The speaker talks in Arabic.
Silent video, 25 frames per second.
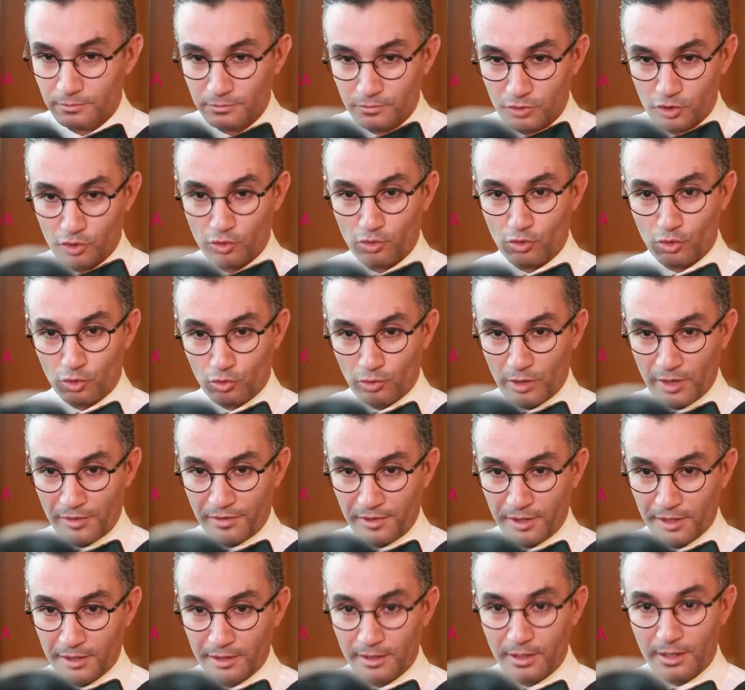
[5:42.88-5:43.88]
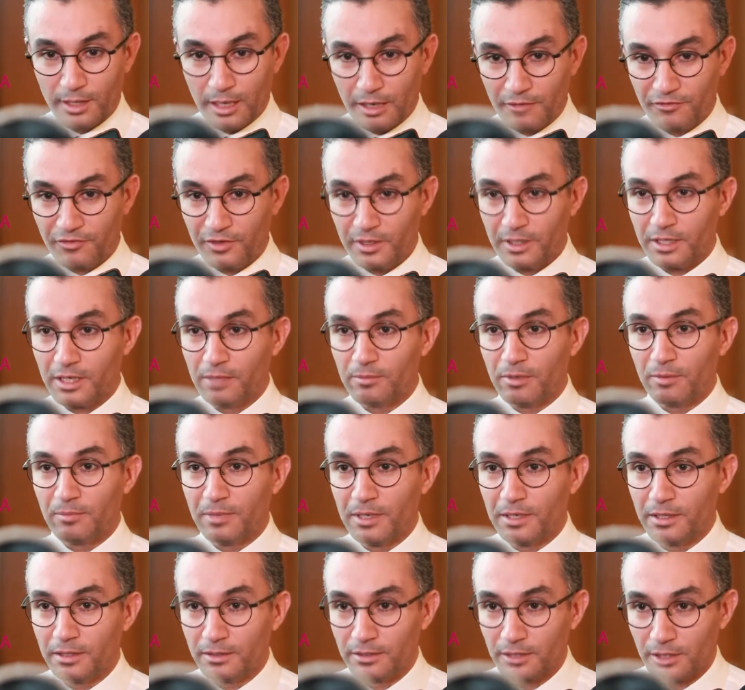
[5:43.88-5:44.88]
باش نكون واضحين العفاء كما
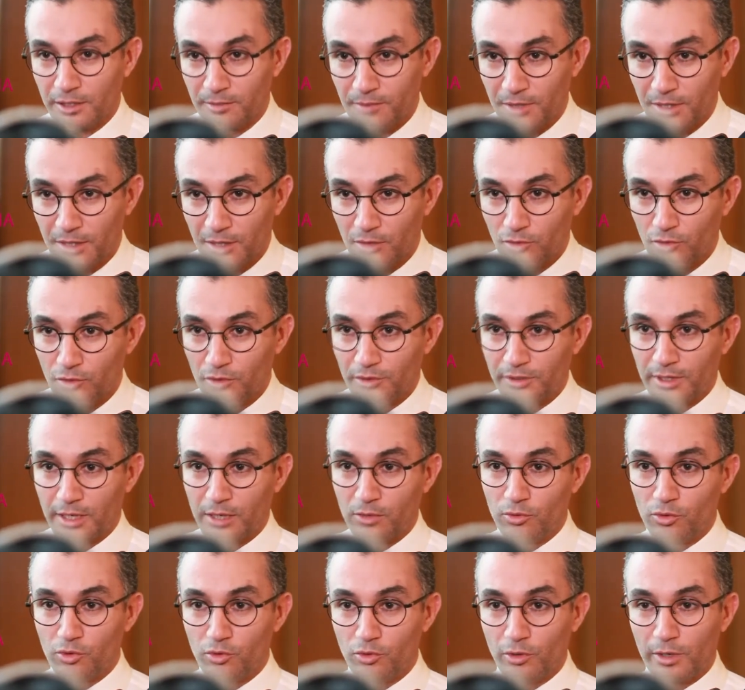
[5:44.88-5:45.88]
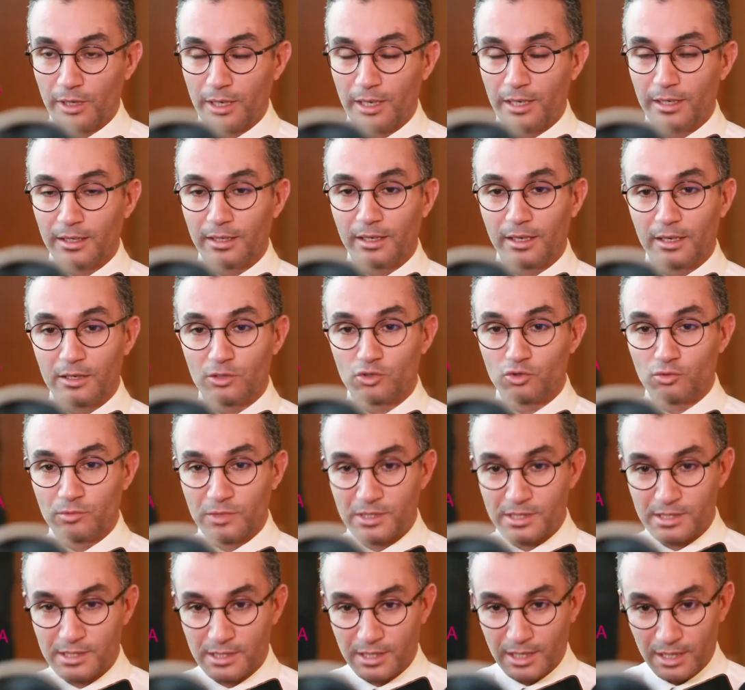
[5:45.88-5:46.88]
بينت قبيله قلت راه هو وقع اخراجه
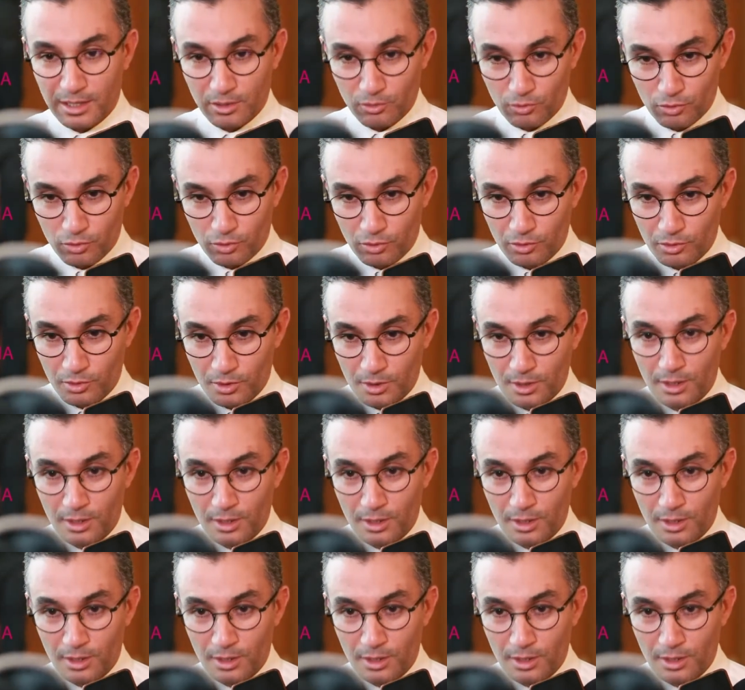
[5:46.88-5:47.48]
من سياقه